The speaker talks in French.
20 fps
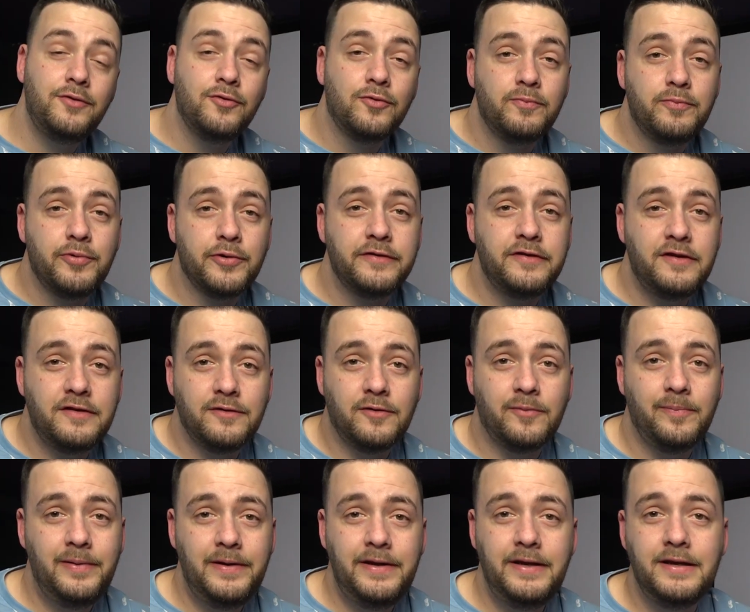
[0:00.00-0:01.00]
Et donc pour ces
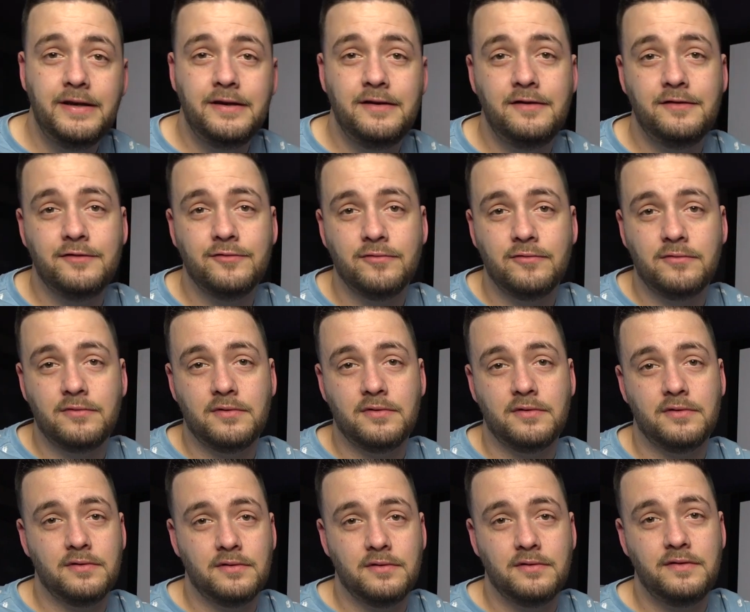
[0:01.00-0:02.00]
amplis qui sont
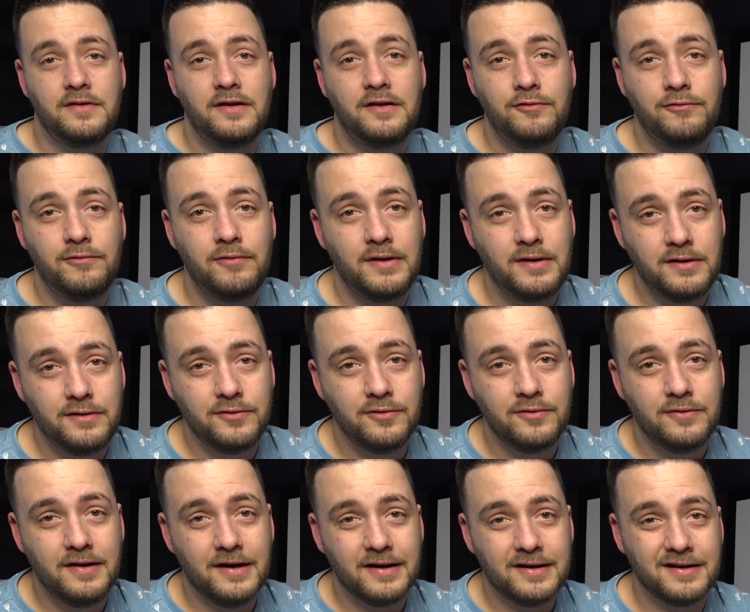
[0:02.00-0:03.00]
euh, dénués
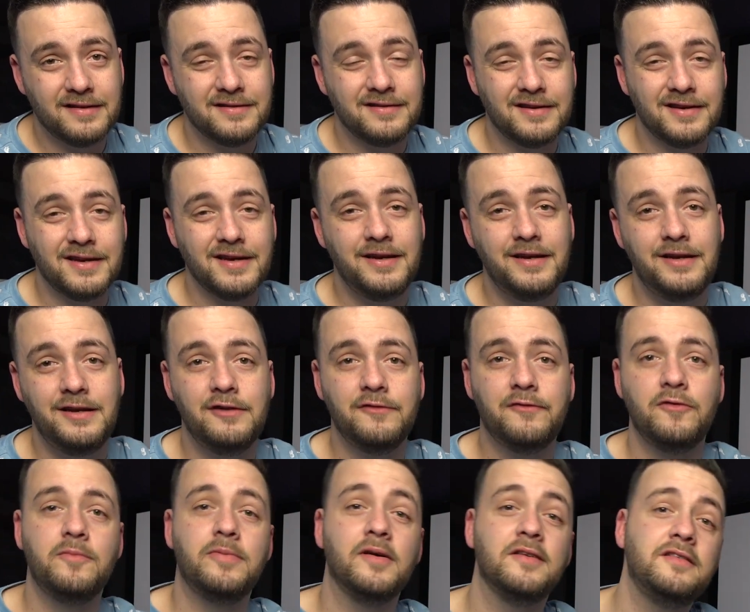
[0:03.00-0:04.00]
de DAC intégrés, il
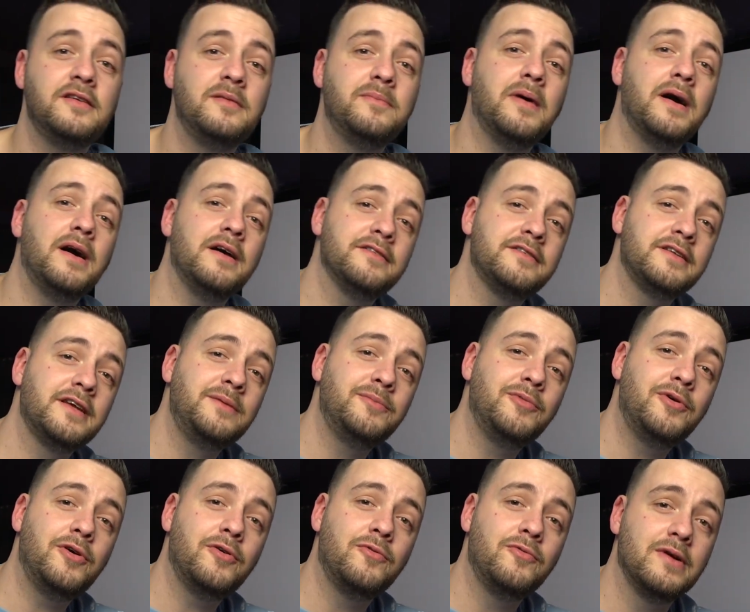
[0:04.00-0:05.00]
faut passer par un
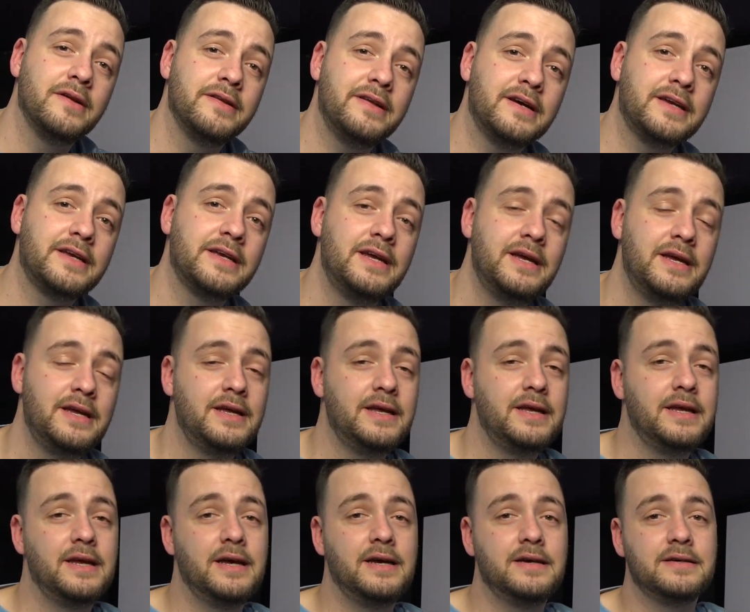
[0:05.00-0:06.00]
streamer ou un DAC
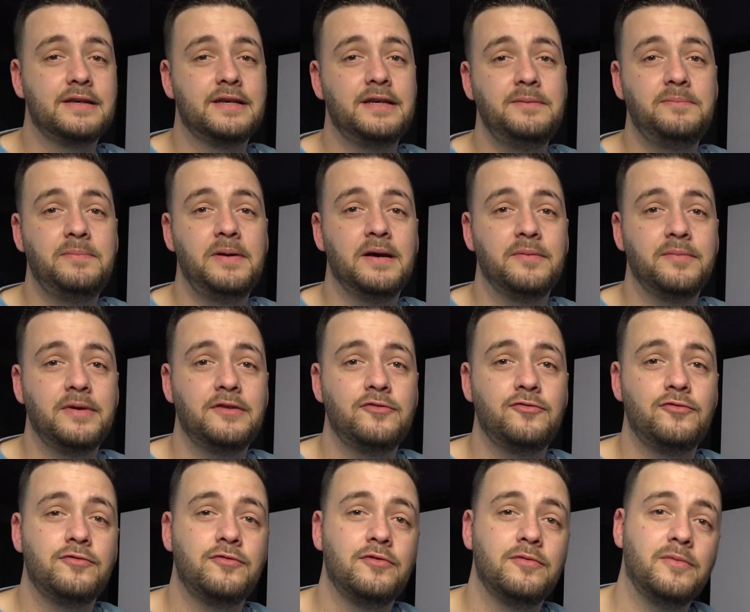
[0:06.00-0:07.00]
euh, qui permettent
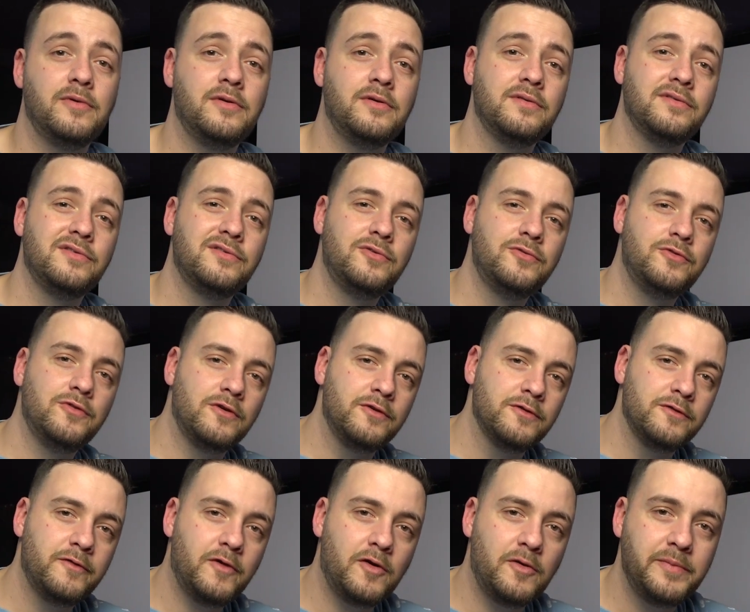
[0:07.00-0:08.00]
justement de
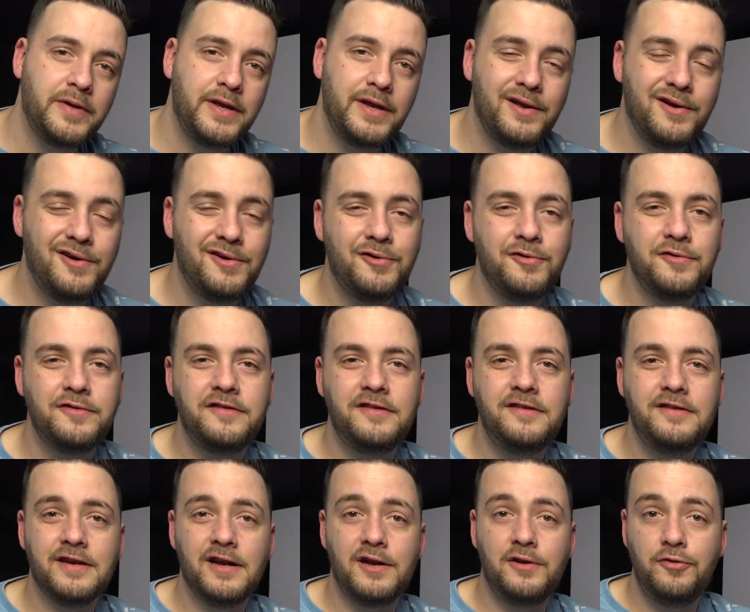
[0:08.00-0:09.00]
transformer le
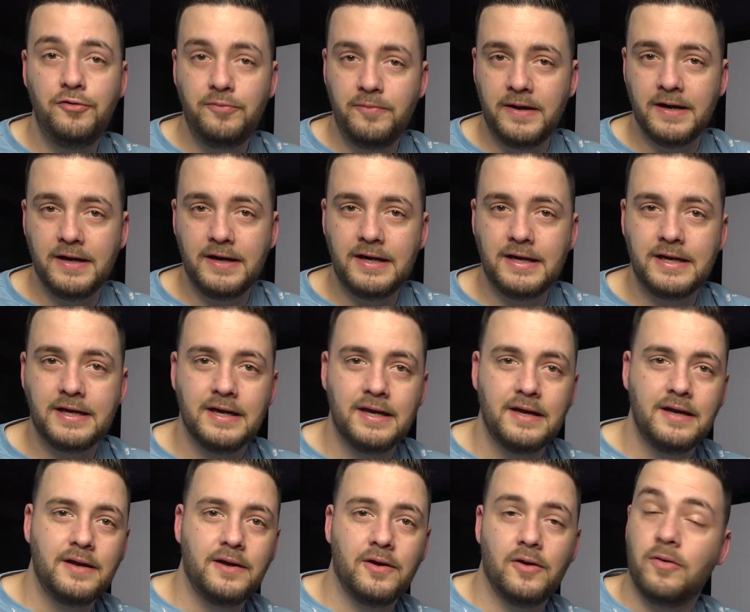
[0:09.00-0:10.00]
signal numérique
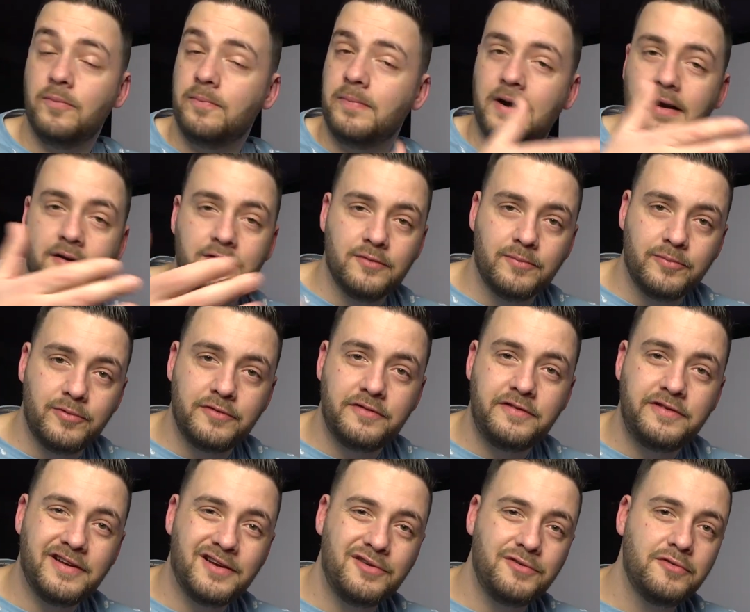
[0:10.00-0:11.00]
par exemple le
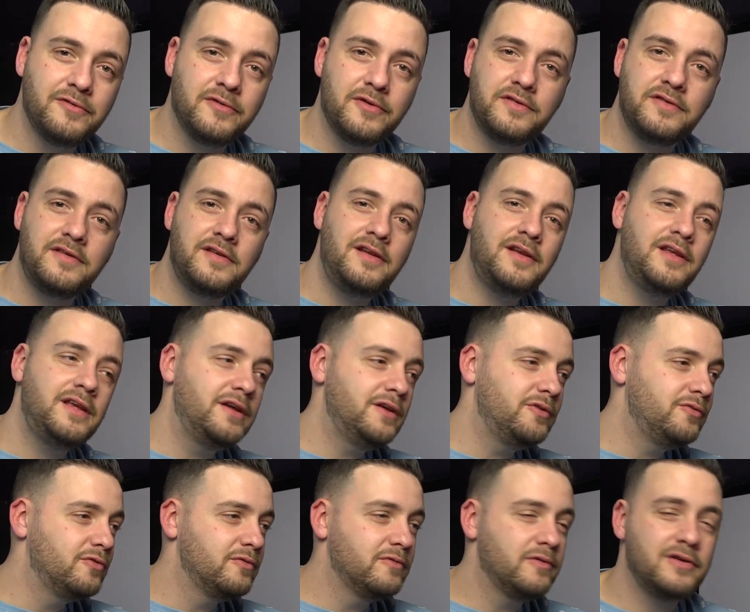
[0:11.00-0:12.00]
signal de votre
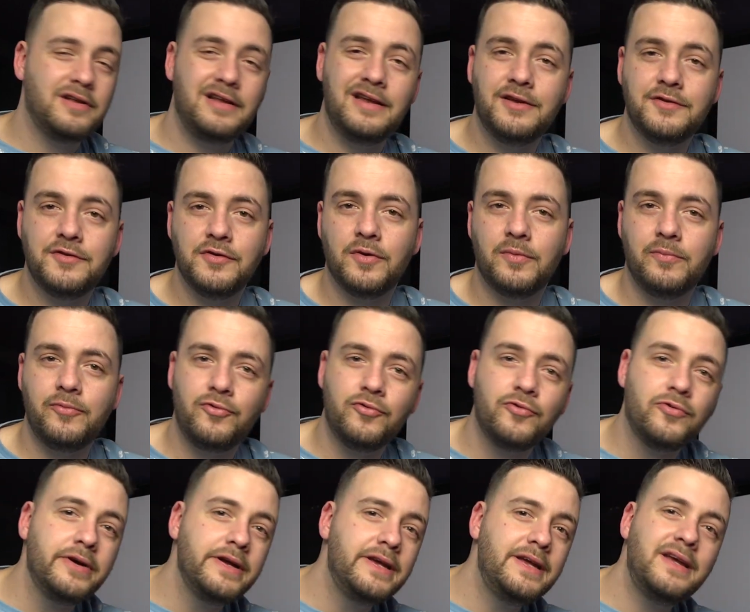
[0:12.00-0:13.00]
télé, de votre lecteur
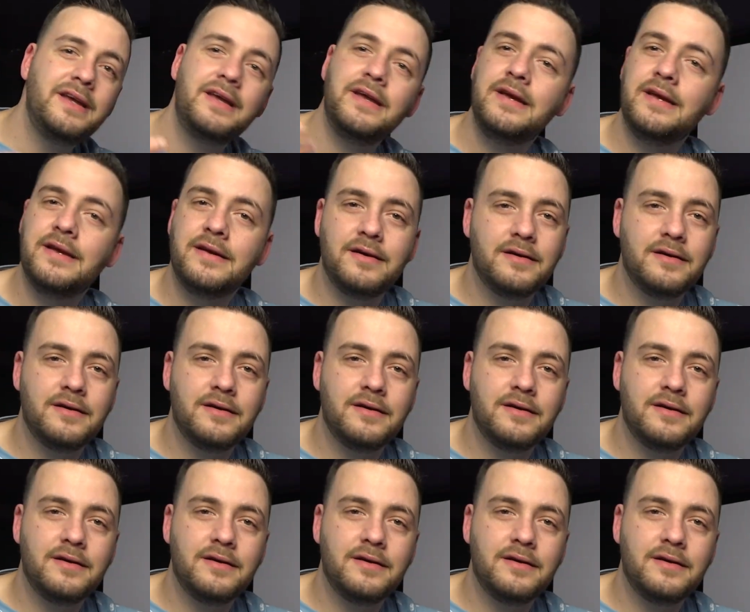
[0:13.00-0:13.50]
Blu-ray,